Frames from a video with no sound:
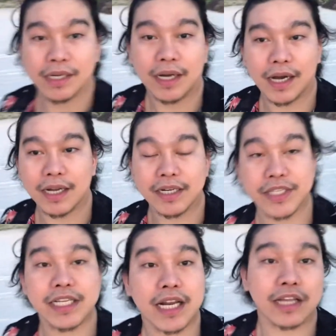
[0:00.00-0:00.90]
uh, ng
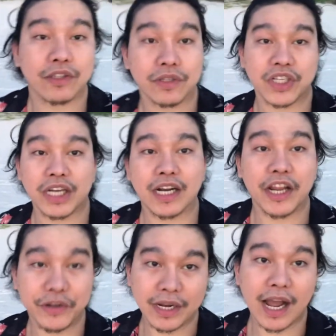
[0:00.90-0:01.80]
sinara to tsaka ng
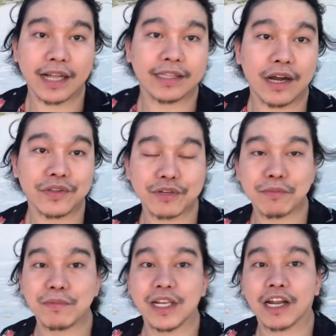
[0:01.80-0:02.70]
ngayon lockdown. So
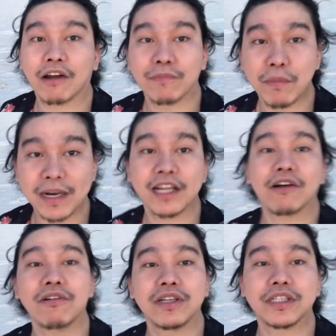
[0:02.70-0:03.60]
bumalik ako, bumalik
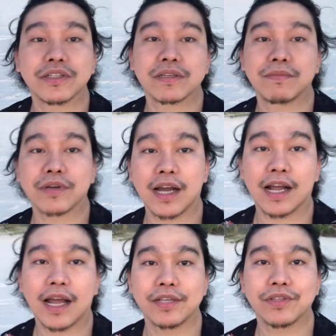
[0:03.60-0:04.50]
ako uli dito sa
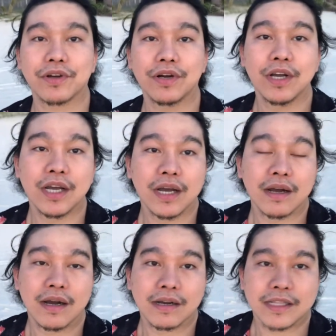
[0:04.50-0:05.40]
Boracay. So
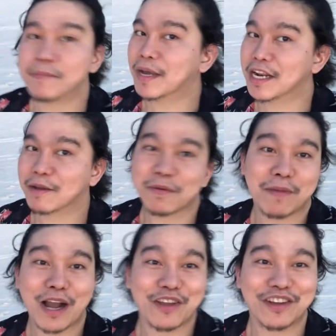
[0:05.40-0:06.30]
hindi pa rin
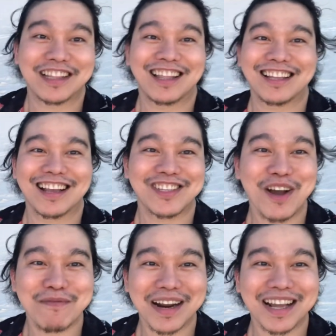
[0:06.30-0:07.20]
nagbabago yung ganda niya.
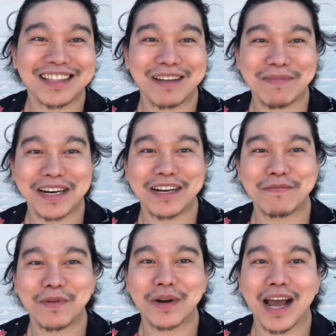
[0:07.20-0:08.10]
Sobrang ganda pa rin
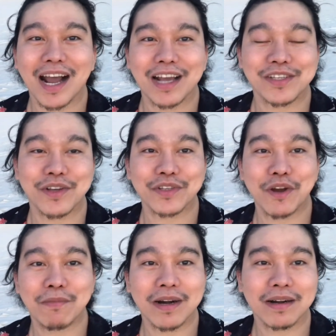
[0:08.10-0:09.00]
ng Boracay. So
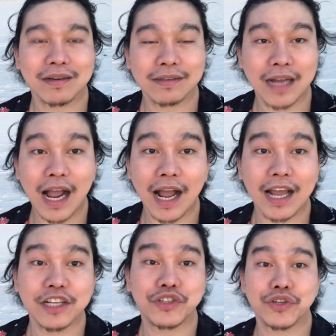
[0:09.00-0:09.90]
sobrang
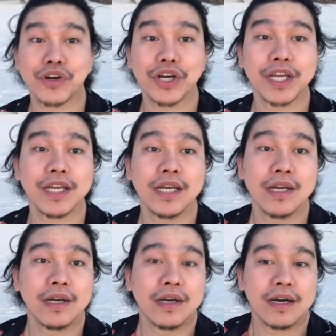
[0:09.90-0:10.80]
nakaka-enjoy.
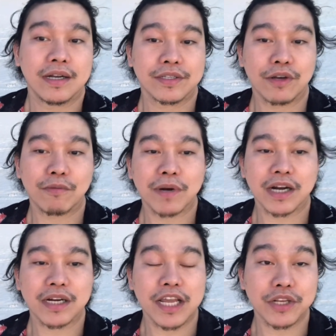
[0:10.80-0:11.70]

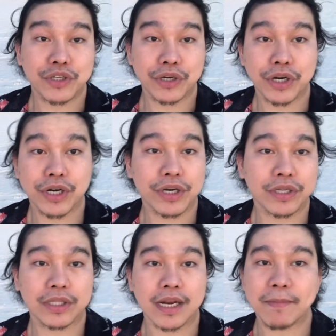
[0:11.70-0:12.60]
Sobrang nature
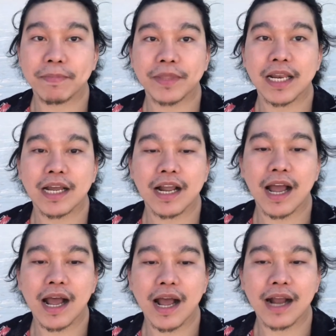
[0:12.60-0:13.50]
trip
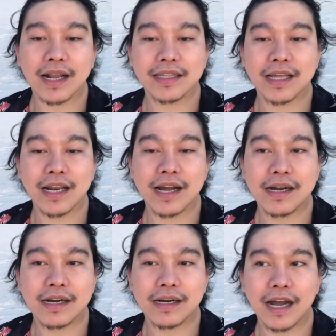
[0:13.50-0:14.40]
talaga. Ang ganda
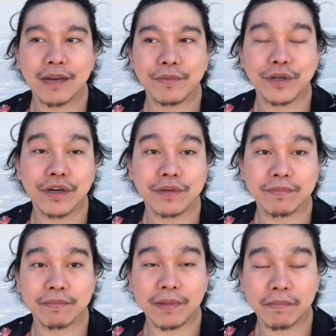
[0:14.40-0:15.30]
ng, alam mo yon
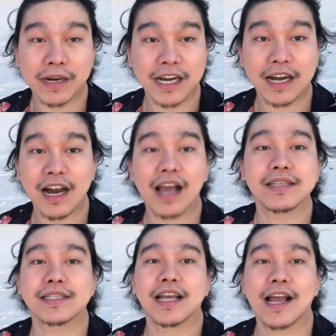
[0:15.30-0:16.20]
ma
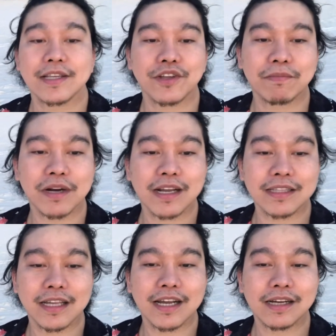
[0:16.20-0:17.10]
marirelax ka. Sobrang
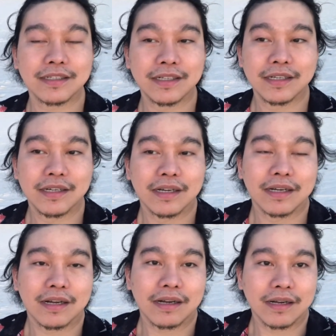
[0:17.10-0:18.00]
ganda ng
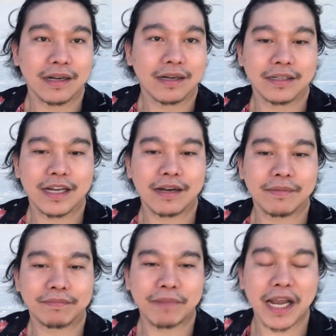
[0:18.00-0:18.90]

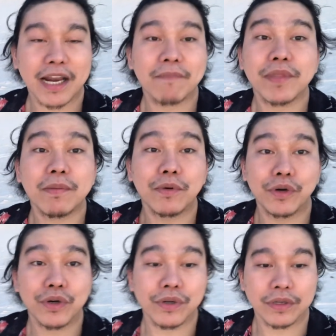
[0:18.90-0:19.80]
ng pakiramdam
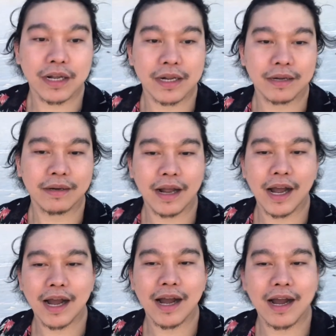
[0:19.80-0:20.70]
mo
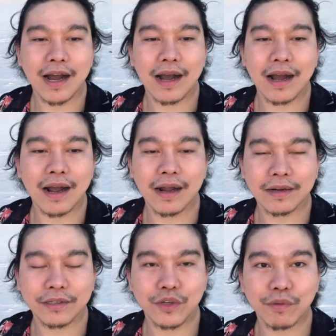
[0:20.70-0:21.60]
uh,
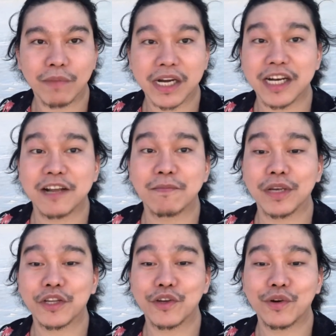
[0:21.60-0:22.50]
yung marinig mo
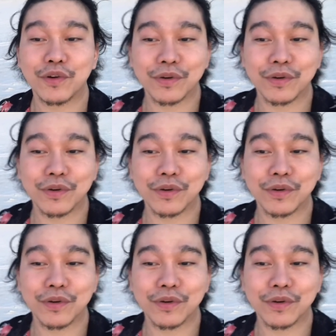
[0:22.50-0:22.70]
lang yung